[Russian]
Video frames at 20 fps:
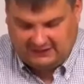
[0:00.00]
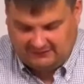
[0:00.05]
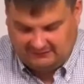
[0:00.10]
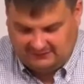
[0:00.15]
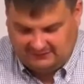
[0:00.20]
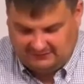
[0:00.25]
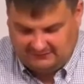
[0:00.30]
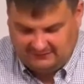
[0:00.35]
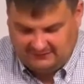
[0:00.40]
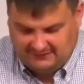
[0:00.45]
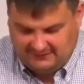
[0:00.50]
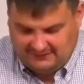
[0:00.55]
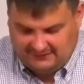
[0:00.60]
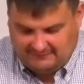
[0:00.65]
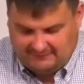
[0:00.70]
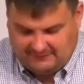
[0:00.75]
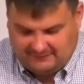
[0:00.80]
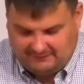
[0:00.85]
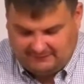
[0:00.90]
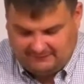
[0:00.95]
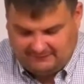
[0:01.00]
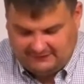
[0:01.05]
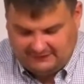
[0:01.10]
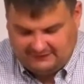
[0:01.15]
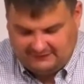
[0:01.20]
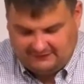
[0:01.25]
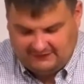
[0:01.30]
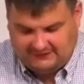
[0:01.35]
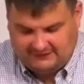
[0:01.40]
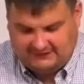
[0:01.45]
там
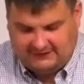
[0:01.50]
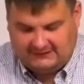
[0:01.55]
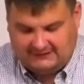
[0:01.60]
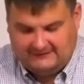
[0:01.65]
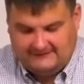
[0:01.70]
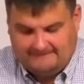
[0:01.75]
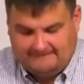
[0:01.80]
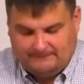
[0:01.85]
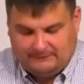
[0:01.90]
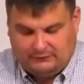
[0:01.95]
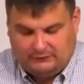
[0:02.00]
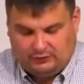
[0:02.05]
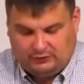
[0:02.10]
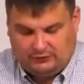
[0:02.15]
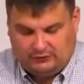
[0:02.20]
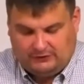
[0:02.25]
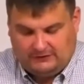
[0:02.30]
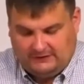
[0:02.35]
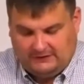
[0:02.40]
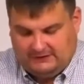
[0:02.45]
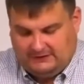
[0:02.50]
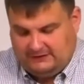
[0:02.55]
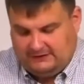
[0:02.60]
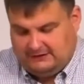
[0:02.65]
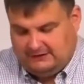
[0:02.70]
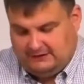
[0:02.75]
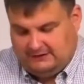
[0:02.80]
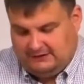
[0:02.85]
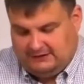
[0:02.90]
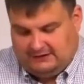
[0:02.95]
проповедовали, то, то
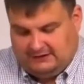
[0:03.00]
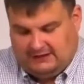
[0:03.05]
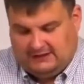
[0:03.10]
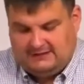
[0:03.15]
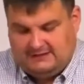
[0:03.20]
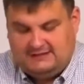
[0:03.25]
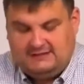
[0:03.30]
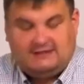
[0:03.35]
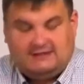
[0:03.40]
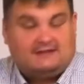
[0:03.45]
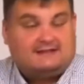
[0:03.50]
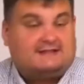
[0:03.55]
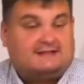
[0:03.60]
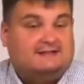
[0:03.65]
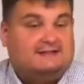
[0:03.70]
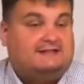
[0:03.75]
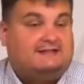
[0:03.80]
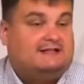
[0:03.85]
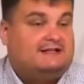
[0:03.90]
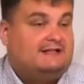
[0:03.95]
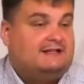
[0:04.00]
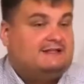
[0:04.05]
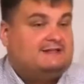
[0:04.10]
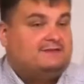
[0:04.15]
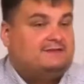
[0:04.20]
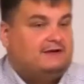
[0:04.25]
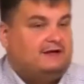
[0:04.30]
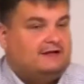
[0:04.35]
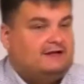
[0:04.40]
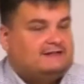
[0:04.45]
они акцентировали,
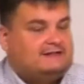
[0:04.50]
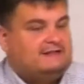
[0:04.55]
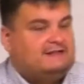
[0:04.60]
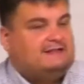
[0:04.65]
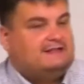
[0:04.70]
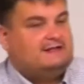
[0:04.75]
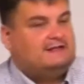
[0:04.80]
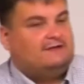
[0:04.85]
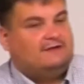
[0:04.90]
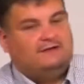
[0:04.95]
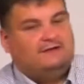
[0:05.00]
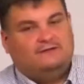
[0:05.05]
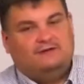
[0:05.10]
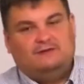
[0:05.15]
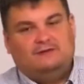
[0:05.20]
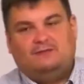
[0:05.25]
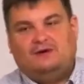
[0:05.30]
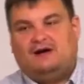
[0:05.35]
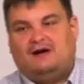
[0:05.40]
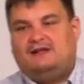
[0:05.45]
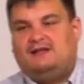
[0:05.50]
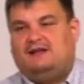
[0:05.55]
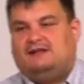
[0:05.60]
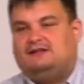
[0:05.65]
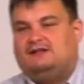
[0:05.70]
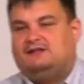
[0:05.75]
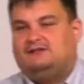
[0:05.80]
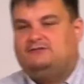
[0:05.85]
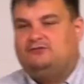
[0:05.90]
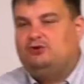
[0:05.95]
акцентировали внимание
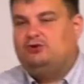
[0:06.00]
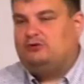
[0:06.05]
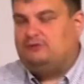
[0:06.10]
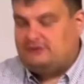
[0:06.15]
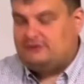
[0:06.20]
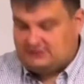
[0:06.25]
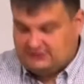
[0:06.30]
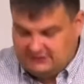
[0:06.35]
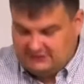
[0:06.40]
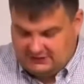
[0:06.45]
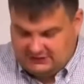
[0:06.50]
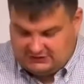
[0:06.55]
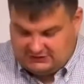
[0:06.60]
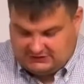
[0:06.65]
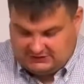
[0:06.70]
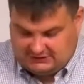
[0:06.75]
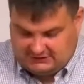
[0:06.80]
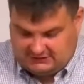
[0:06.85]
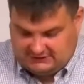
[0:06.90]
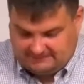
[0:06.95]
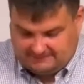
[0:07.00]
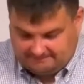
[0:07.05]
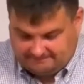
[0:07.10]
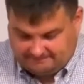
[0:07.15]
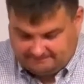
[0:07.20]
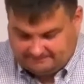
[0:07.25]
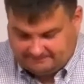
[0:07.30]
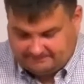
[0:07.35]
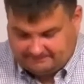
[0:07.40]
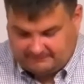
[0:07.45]
на двух важнейших
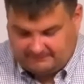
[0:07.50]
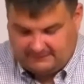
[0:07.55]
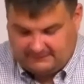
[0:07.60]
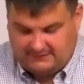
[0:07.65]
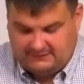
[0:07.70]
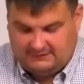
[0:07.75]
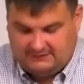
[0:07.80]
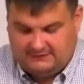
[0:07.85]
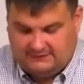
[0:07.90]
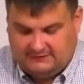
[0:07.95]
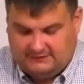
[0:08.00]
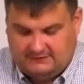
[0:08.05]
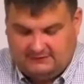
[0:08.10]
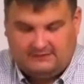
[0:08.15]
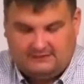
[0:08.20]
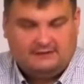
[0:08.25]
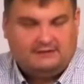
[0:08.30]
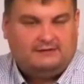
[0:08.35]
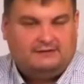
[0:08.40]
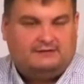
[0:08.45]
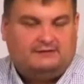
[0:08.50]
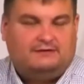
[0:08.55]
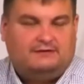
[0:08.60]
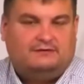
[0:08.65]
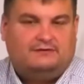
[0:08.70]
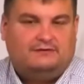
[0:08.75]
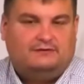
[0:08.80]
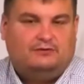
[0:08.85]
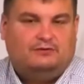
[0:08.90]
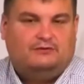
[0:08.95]
э,
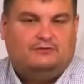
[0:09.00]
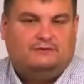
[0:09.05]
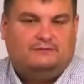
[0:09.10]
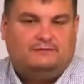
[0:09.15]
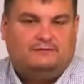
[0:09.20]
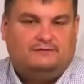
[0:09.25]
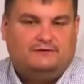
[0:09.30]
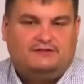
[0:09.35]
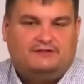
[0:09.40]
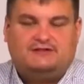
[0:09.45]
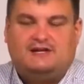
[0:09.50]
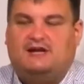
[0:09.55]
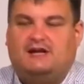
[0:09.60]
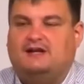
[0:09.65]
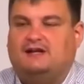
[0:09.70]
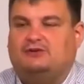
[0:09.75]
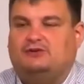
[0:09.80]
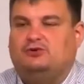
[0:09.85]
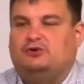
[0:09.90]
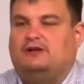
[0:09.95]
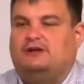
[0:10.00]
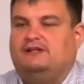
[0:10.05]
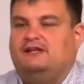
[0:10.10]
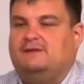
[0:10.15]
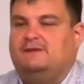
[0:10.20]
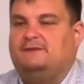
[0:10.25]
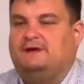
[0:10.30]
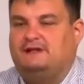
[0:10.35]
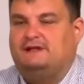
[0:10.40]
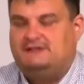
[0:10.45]
ну, вещах, которые
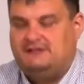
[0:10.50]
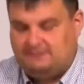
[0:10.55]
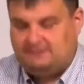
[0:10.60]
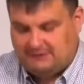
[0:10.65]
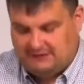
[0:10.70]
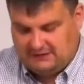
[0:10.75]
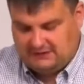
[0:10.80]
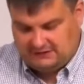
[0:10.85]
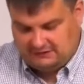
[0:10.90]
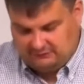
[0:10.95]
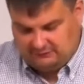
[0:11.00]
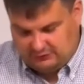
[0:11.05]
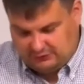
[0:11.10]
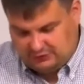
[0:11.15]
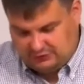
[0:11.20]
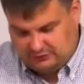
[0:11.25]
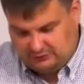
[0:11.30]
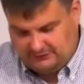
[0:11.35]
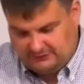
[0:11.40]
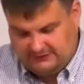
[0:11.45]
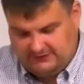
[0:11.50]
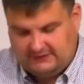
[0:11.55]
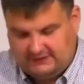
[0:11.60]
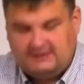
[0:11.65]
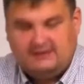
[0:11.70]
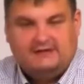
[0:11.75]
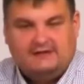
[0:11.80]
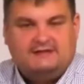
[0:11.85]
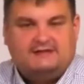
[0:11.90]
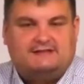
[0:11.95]
необходимы для того, чтобы
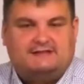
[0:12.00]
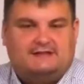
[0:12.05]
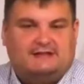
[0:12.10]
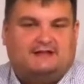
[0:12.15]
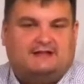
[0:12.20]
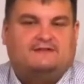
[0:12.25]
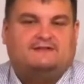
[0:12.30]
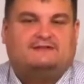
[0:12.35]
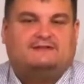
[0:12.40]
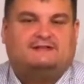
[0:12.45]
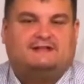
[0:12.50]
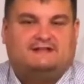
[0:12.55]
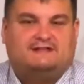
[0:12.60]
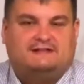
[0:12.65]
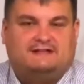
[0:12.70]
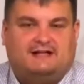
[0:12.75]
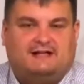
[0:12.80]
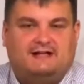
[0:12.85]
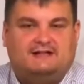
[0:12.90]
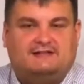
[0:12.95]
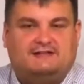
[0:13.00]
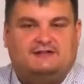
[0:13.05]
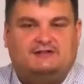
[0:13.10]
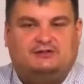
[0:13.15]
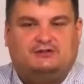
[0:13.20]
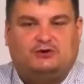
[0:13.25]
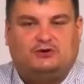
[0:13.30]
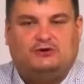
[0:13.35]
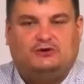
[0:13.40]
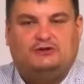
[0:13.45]
церковь созидалась и
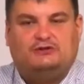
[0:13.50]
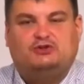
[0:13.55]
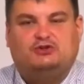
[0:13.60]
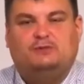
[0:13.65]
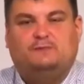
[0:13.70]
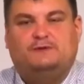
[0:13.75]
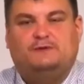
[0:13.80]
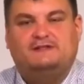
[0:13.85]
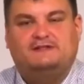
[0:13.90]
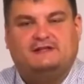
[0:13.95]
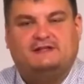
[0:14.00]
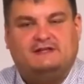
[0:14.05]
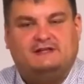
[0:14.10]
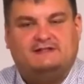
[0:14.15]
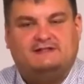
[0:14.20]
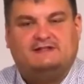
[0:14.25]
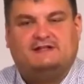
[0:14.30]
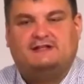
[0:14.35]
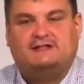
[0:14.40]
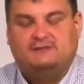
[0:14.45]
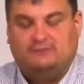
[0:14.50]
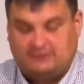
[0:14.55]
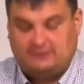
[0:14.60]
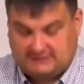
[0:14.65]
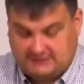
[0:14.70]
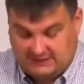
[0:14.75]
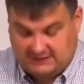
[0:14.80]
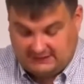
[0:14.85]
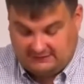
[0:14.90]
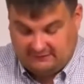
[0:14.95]
строилась, чтобы присоединиться к его
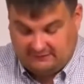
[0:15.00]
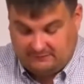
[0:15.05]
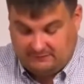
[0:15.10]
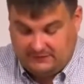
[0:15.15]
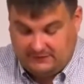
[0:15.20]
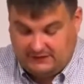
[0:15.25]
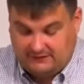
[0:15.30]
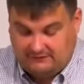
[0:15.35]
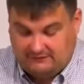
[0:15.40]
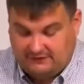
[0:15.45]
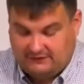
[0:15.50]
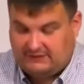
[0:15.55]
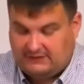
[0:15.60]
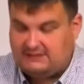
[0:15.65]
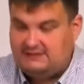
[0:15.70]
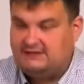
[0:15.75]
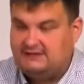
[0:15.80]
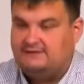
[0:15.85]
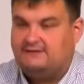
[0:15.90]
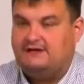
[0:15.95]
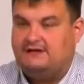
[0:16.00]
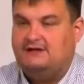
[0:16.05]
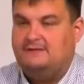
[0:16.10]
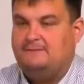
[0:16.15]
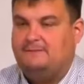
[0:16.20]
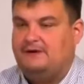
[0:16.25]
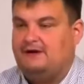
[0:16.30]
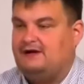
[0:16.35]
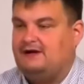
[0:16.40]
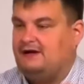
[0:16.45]
церкви. Первое, они говорили,
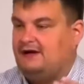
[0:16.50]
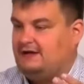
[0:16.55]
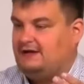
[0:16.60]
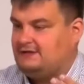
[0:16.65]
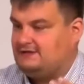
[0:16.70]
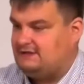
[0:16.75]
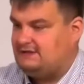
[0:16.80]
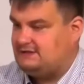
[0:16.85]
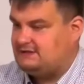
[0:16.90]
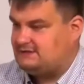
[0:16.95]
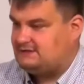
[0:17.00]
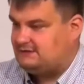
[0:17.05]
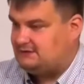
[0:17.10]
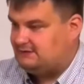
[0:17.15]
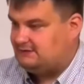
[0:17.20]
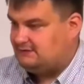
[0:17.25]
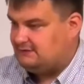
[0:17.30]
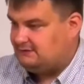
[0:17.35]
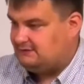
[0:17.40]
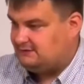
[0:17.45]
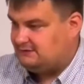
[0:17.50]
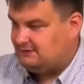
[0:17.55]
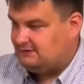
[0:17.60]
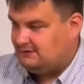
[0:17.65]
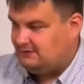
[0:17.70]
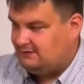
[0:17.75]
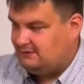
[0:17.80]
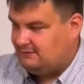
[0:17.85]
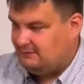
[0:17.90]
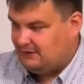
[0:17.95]
покайтесь,
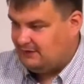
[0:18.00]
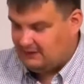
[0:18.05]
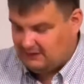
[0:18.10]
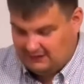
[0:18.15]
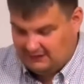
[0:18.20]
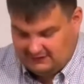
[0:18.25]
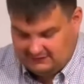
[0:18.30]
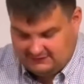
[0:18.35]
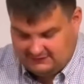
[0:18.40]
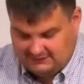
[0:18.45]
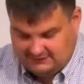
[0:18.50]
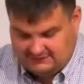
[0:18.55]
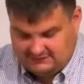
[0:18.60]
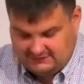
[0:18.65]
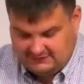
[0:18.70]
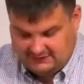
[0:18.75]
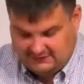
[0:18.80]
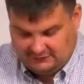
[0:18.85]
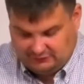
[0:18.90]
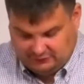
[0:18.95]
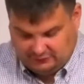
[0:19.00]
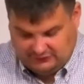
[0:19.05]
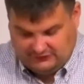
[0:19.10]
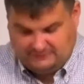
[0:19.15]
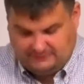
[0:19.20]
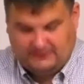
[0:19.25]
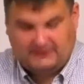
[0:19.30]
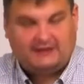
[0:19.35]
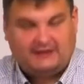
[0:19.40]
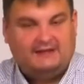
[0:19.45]
покайтесь. То есть
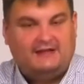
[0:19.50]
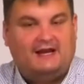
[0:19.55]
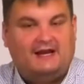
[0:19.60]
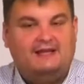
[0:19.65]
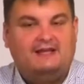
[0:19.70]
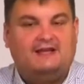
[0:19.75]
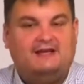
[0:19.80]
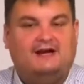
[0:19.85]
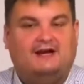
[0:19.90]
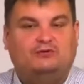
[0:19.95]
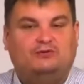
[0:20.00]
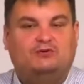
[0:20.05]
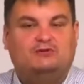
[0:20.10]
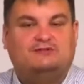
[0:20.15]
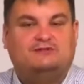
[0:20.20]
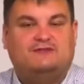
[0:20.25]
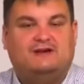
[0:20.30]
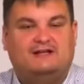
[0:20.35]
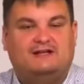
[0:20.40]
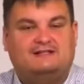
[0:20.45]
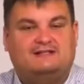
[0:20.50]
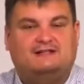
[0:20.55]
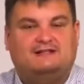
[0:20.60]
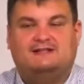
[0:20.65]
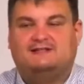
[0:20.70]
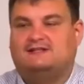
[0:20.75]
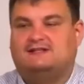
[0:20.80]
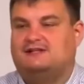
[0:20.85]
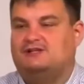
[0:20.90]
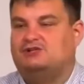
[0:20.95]
покаяние, оно связано
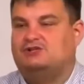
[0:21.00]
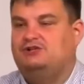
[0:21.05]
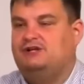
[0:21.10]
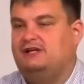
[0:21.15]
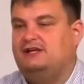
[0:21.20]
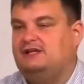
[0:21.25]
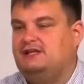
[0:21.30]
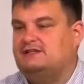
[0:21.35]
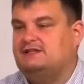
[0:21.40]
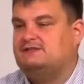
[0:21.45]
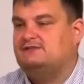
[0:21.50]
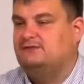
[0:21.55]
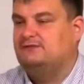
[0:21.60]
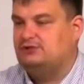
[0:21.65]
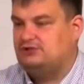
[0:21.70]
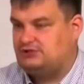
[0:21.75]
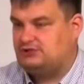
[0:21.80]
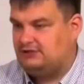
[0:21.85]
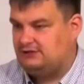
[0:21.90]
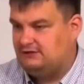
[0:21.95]
с рождением свыше